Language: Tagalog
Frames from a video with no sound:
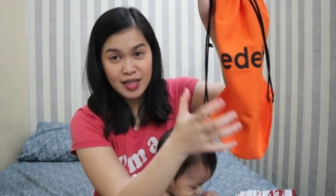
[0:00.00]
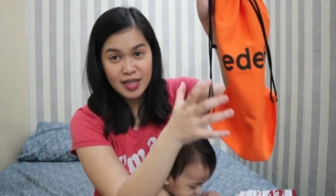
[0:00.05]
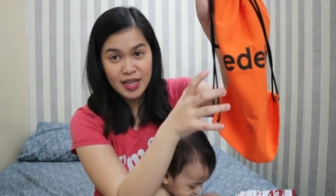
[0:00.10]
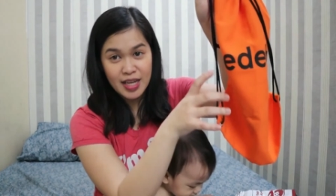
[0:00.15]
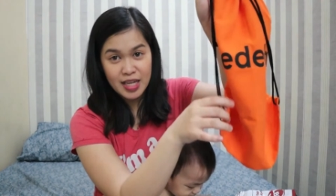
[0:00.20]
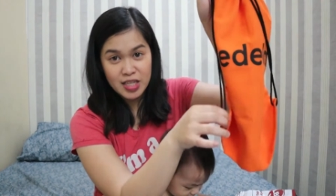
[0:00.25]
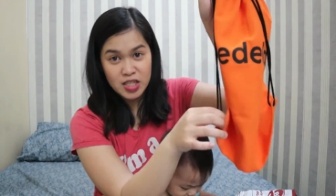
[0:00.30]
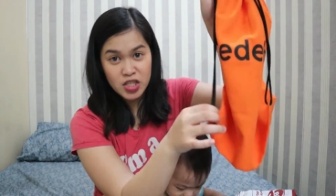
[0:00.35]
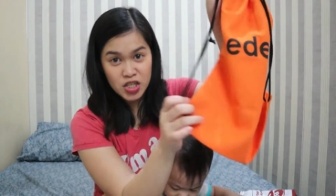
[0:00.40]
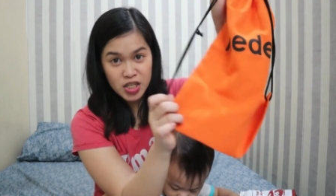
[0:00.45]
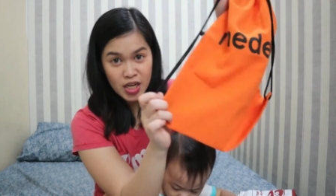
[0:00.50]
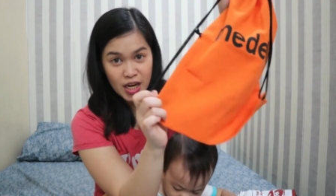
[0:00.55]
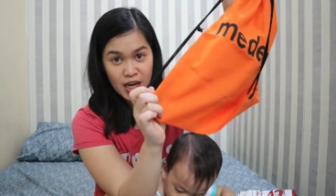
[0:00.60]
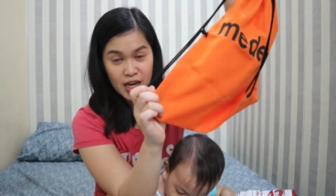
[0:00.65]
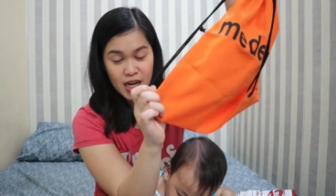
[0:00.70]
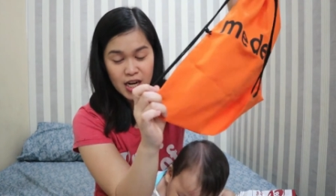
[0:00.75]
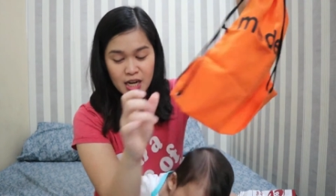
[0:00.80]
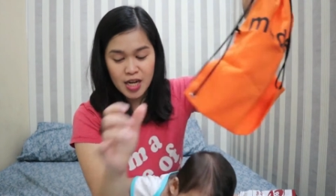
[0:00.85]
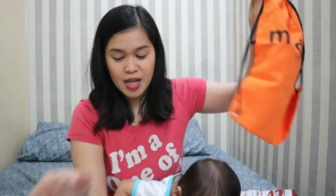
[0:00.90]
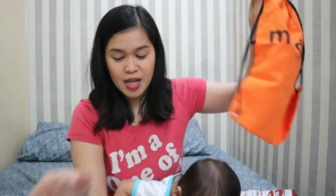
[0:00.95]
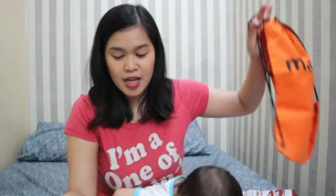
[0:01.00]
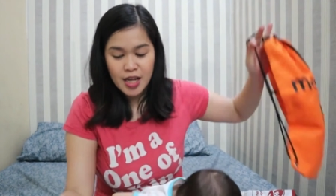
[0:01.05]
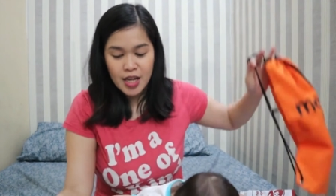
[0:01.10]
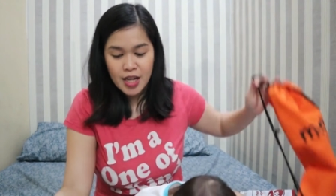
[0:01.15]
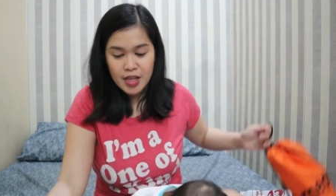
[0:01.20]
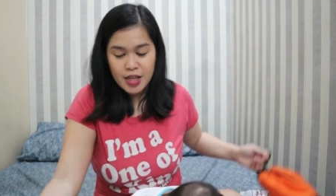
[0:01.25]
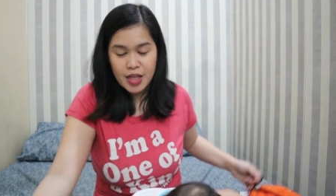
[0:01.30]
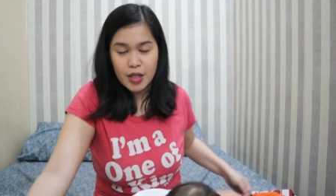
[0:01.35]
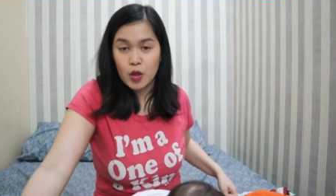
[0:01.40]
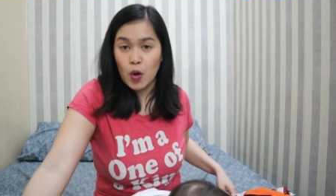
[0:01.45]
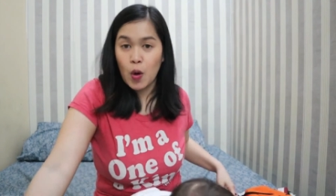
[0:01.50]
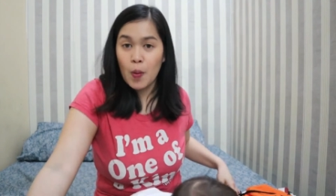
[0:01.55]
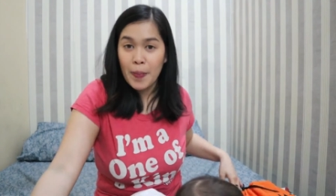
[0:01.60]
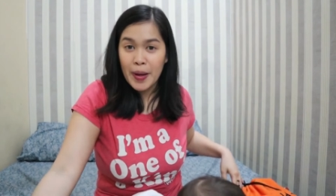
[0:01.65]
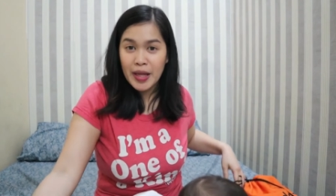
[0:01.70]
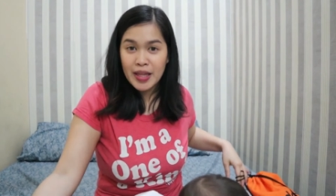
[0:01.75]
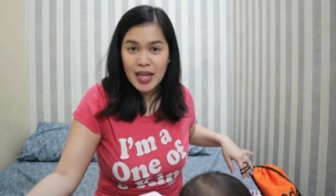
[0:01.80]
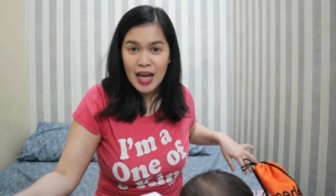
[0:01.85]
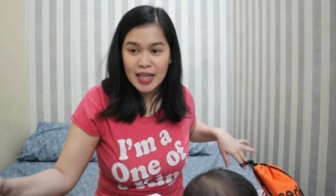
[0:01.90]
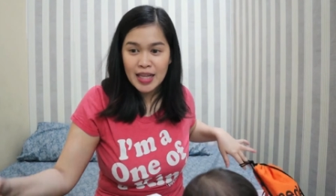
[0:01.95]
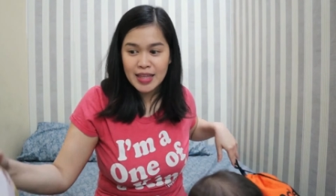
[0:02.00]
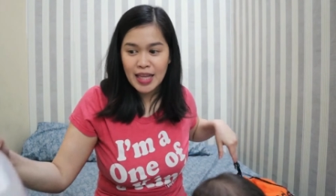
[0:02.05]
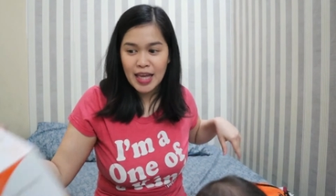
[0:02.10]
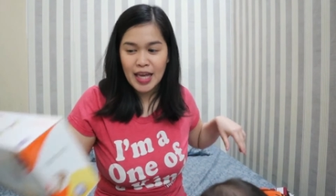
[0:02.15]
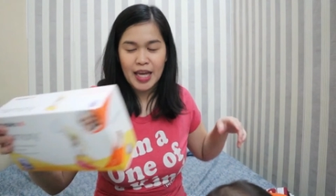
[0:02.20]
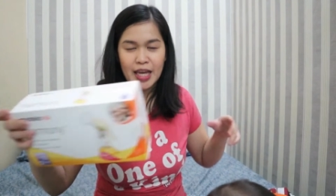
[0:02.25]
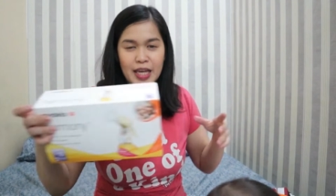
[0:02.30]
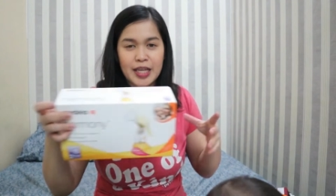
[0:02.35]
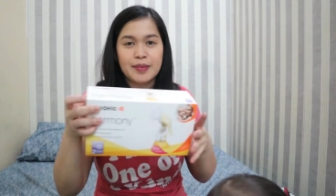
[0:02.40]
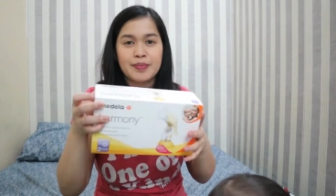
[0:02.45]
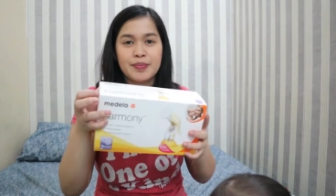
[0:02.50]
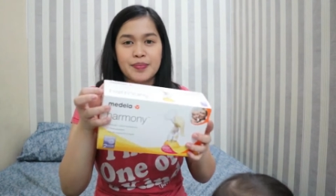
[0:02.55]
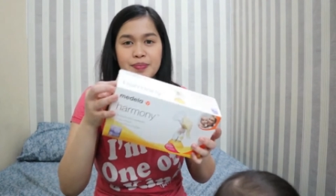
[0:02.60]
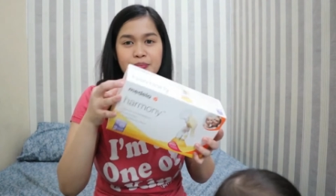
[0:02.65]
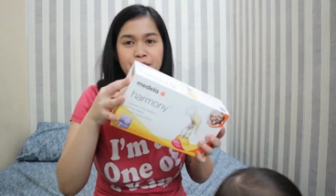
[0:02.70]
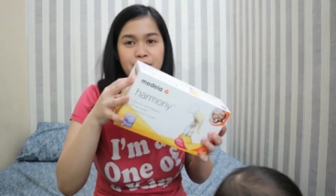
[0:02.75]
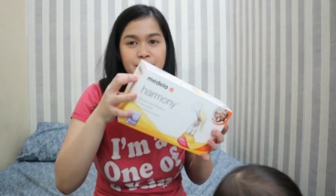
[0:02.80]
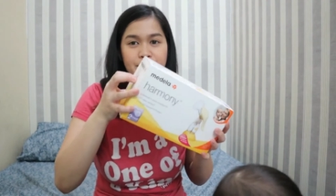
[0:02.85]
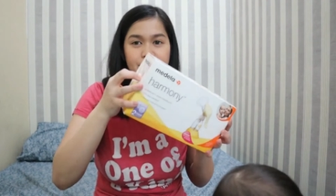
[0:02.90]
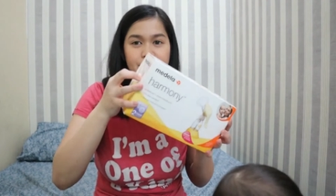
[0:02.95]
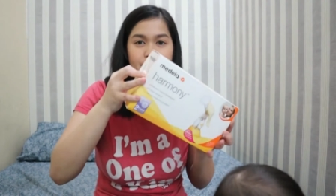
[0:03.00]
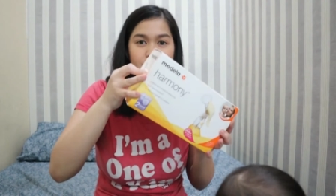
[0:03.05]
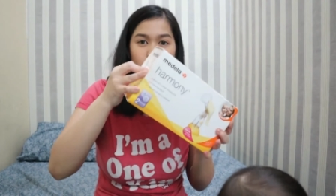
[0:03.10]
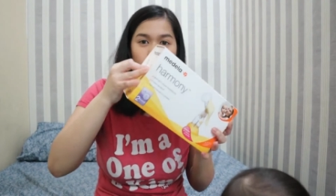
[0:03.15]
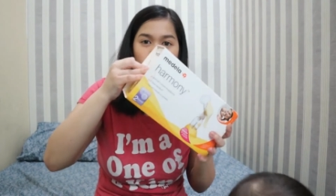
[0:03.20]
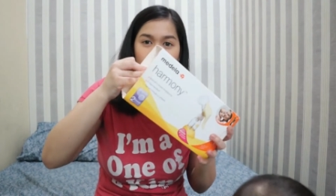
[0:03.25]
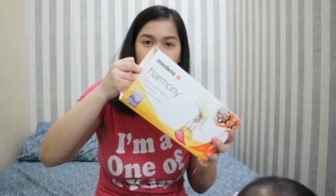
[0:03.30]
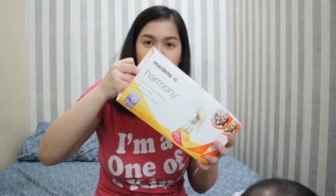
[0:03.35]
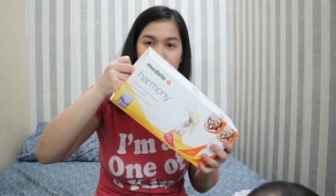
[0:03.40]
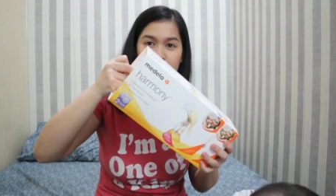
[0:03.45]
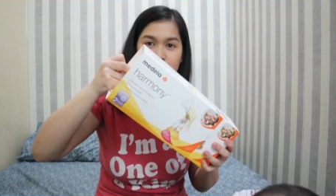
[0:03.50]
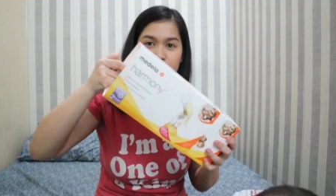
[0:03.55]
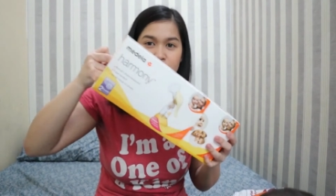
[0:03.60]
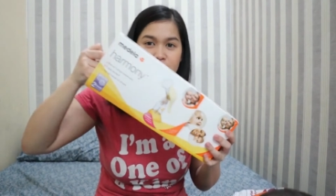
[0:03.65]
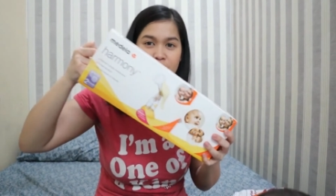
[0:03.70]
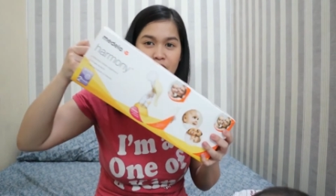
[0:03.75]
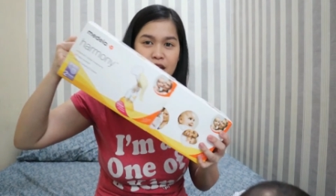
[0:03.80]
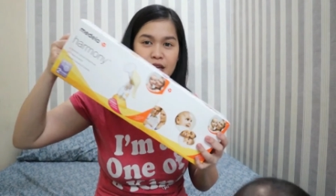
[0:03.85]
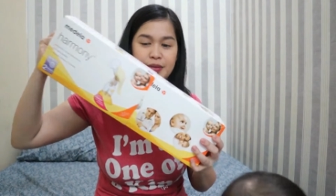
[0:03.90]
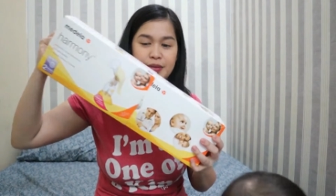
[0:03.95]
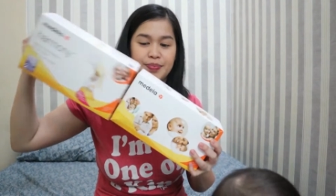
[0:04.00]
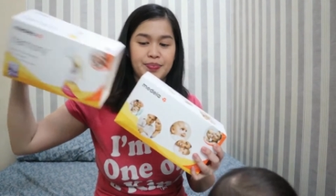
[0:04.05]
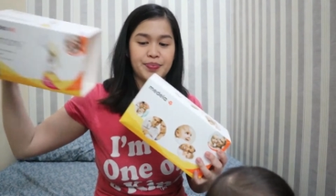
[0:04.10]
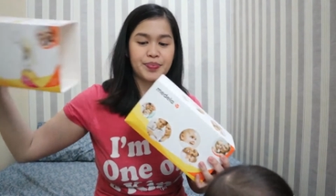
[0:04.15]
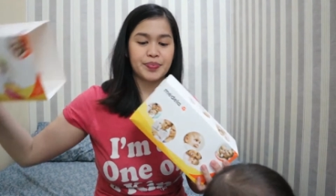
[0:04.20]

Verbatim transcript: Ayan siya. Then, open natin. Open ko siya.